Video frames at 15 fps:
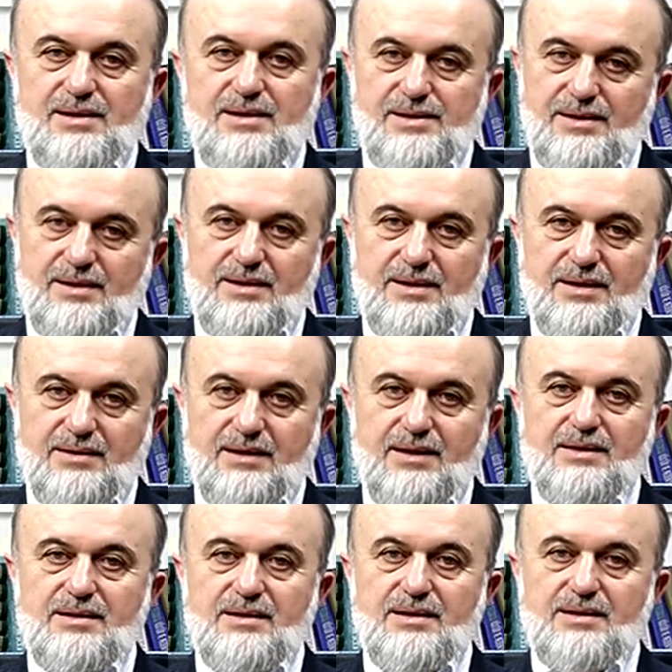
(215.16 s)

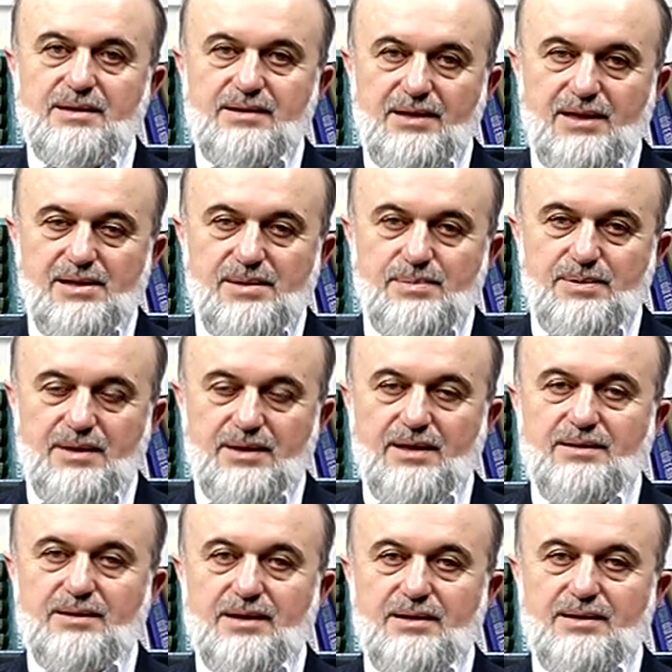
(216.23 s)
zikreder, tesbih
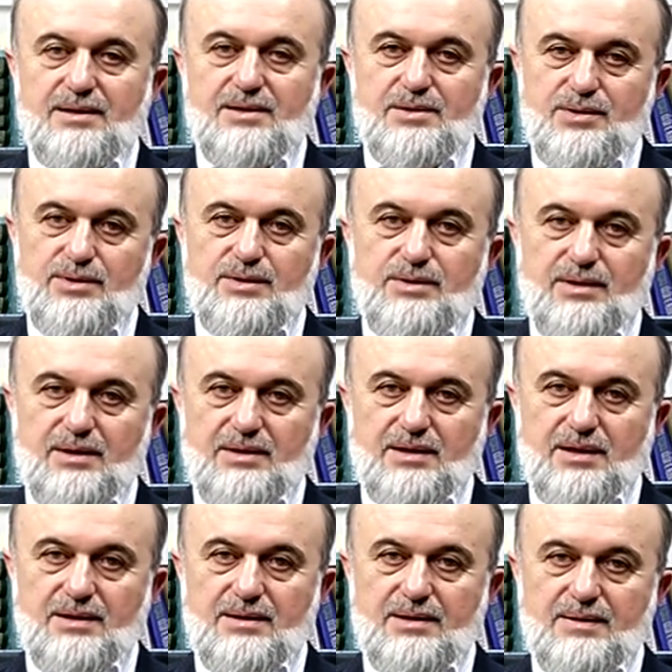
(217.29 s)
eder,
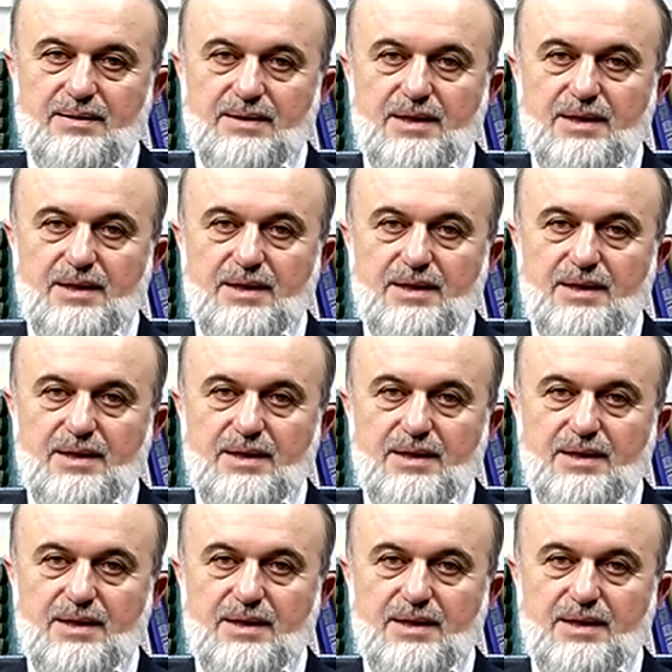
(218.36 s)
şükreder.